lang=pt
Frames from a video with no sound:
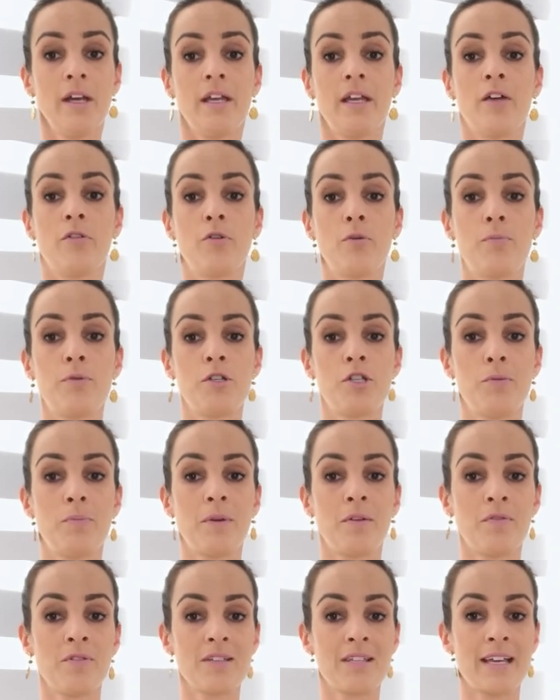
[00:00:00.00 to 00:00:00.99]
Eu vou pedir
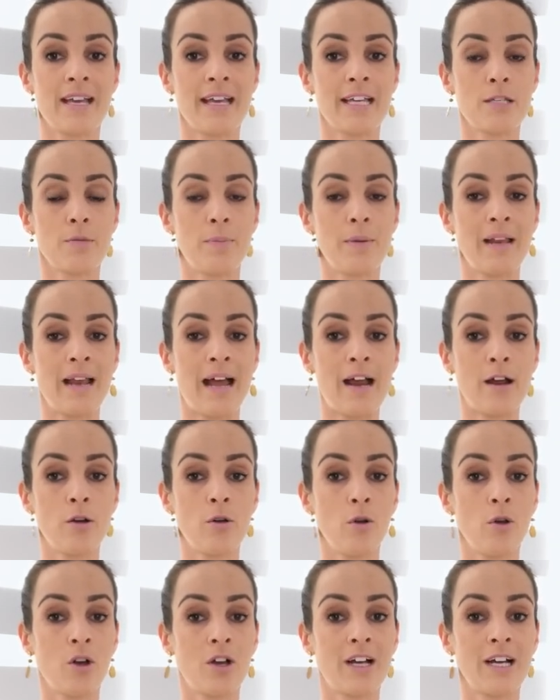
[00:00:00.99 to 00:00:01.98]
para você respirar
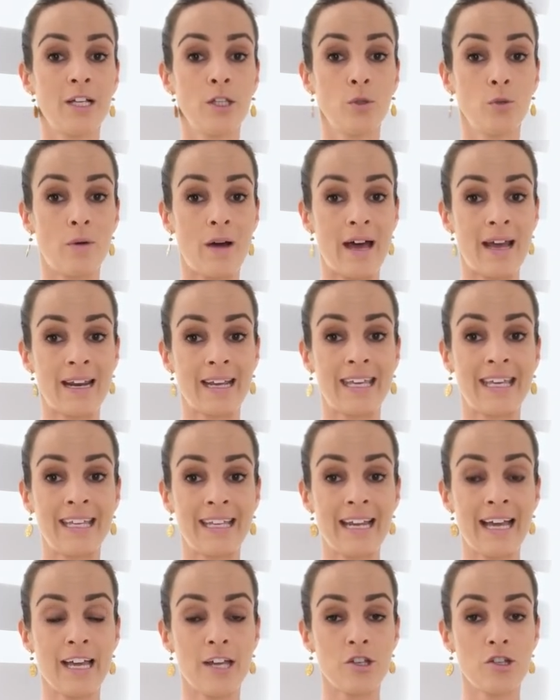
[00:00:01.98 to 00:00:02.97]
colocando ar aqui
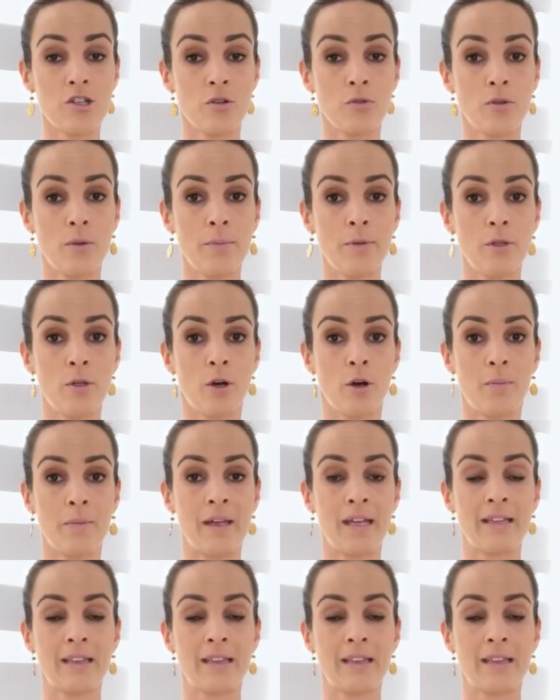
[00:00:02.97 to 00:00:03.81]
na região do abdômen.